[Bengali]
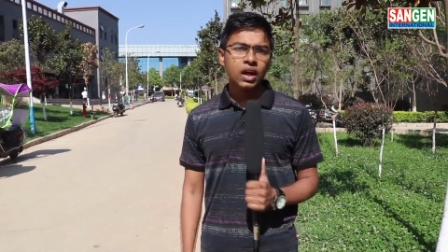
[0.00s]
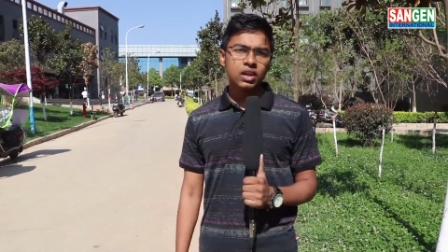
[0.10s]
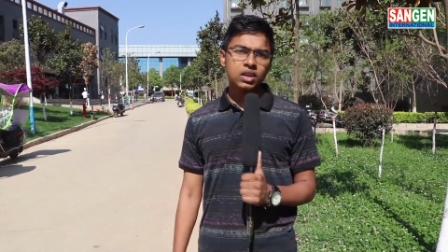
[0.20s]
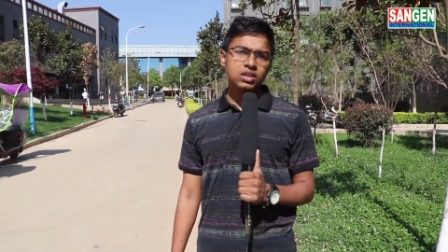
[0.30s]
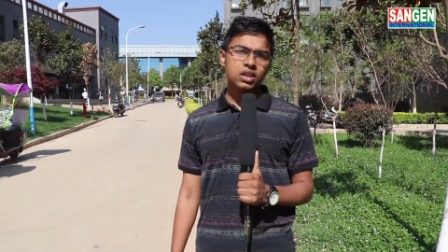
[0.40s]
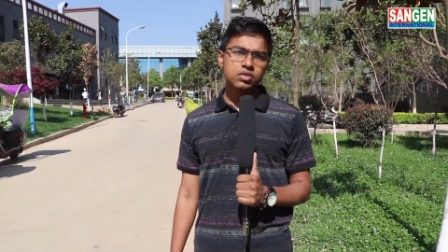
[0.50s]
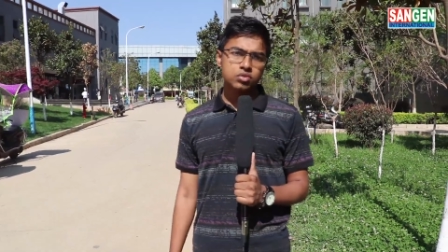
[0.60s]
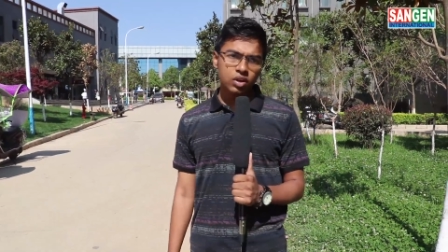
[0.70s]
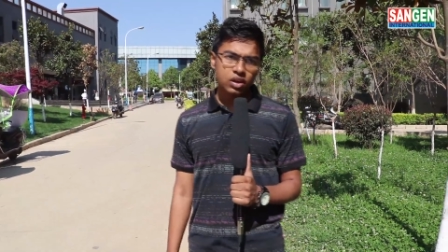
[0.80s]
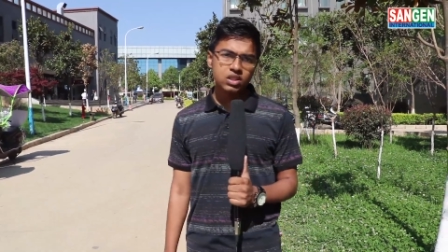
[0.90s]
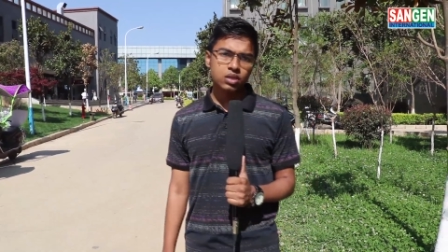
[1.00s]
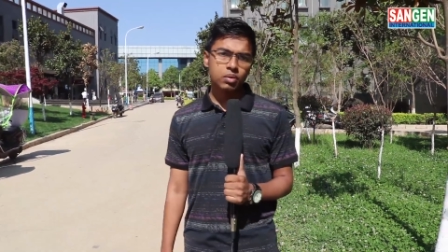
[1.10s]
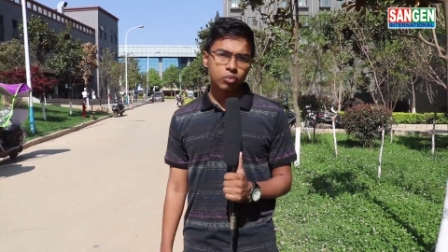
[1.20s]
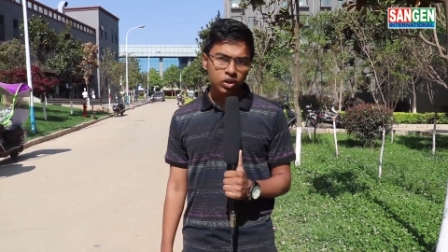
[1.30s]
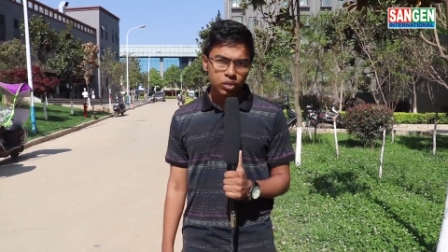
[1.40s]
ইন্টারন্যাশনাল স্টুডেন্ট
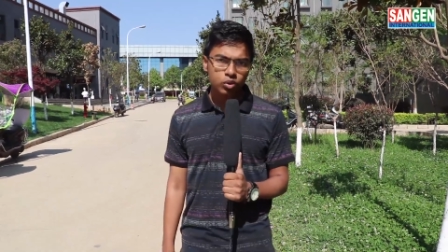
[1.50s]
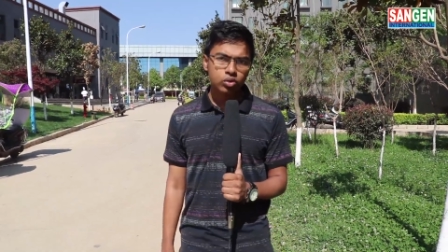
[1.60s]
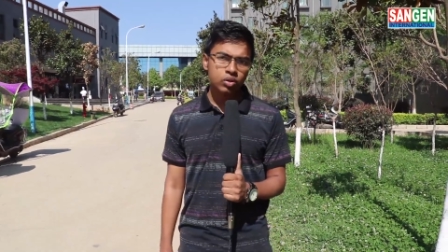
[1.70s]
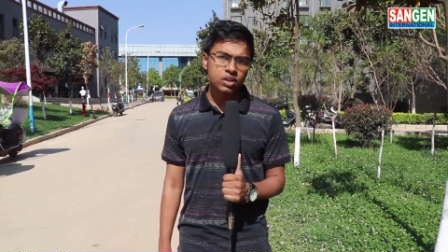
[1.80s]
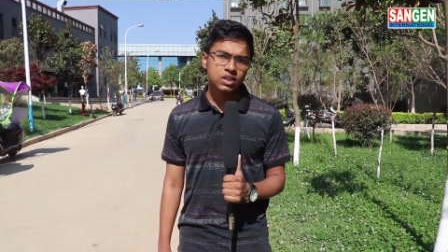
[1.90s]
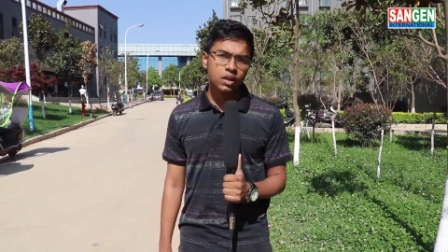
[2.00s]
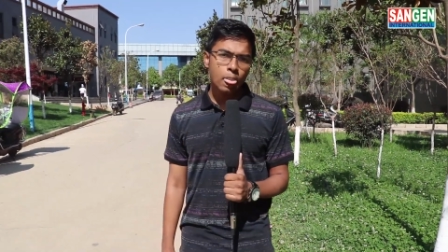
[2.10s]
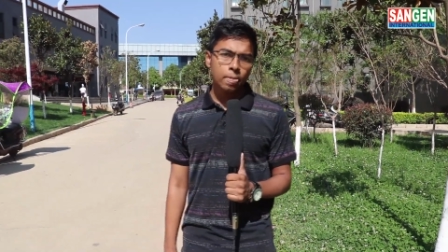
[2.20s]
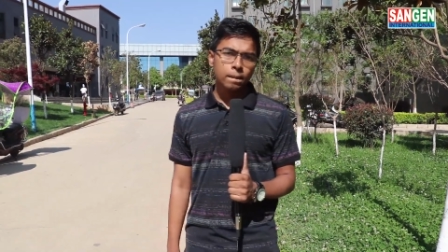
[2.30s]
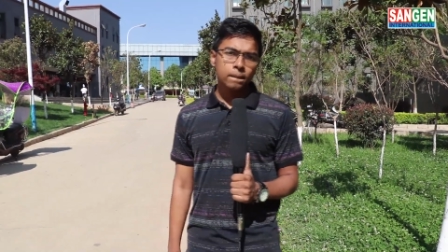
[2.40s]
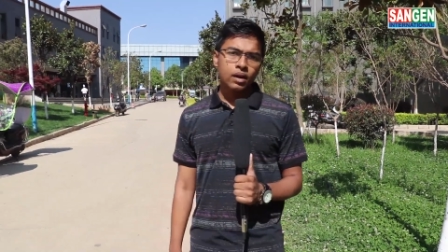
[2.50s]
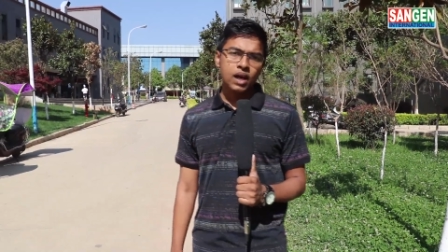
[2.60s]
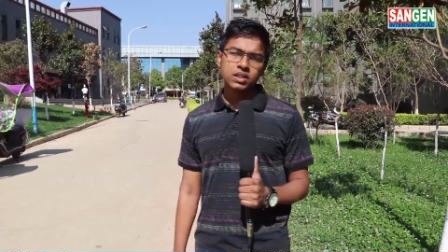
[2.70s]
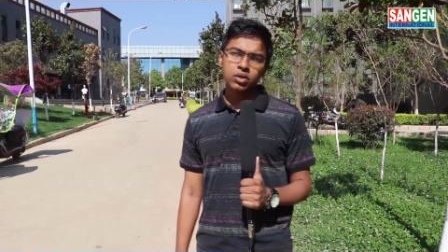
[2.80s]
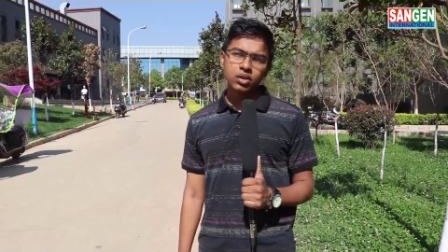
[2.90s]
হিসাবে পদার্পণ করেছি
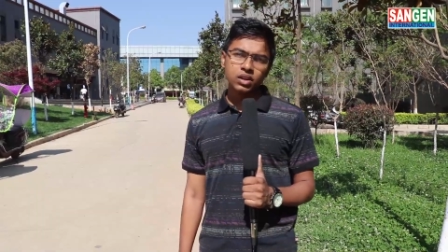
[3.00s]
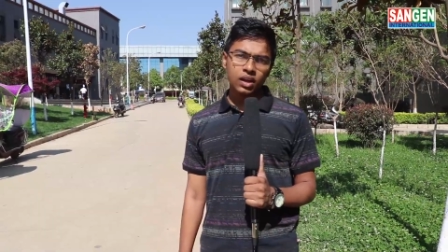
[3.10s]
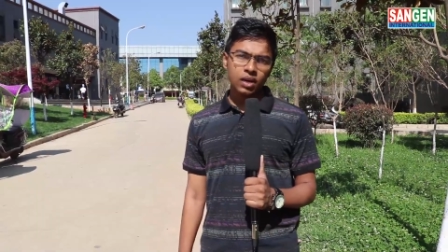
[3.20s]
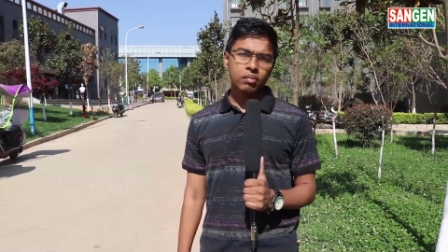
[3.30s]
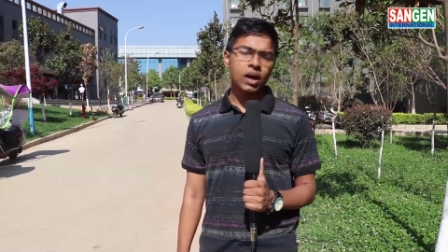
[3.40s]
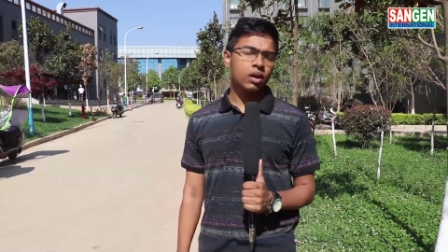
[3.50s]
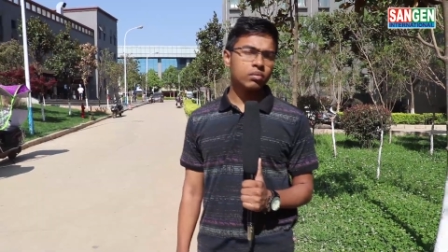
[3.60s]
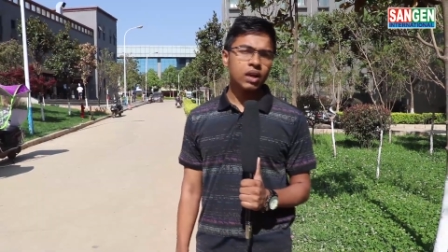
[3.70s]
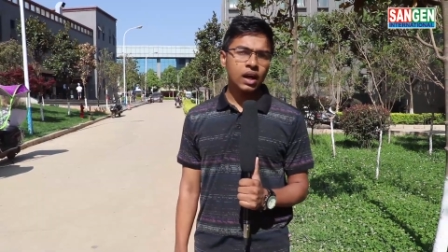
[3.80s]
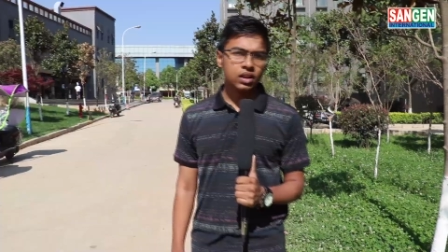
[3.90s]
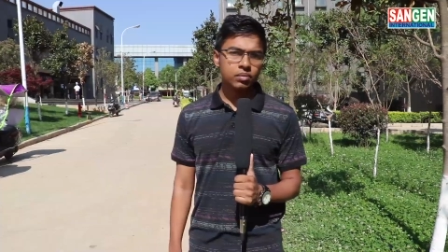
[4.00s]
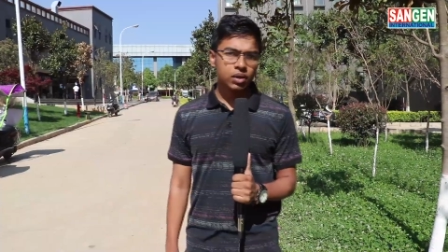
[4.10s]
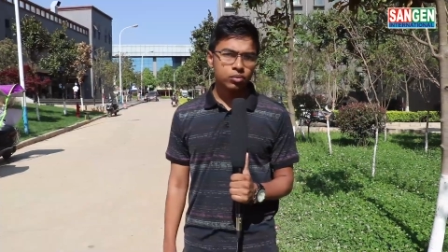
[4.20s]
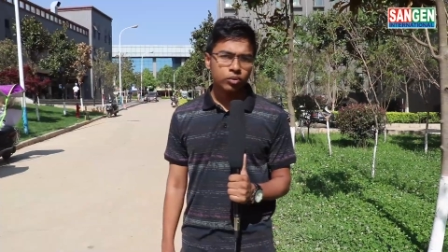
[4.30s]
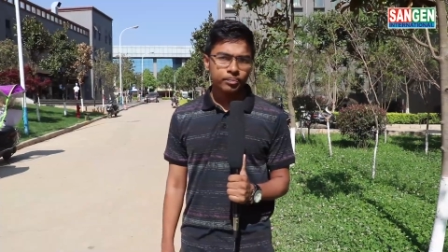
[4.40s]
আশা করি তার মান আমরা রাখতে
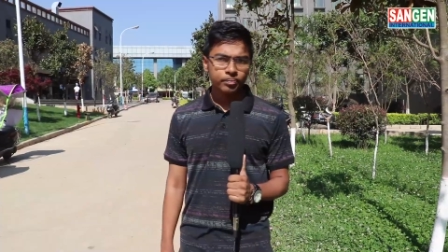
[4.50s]
পারবো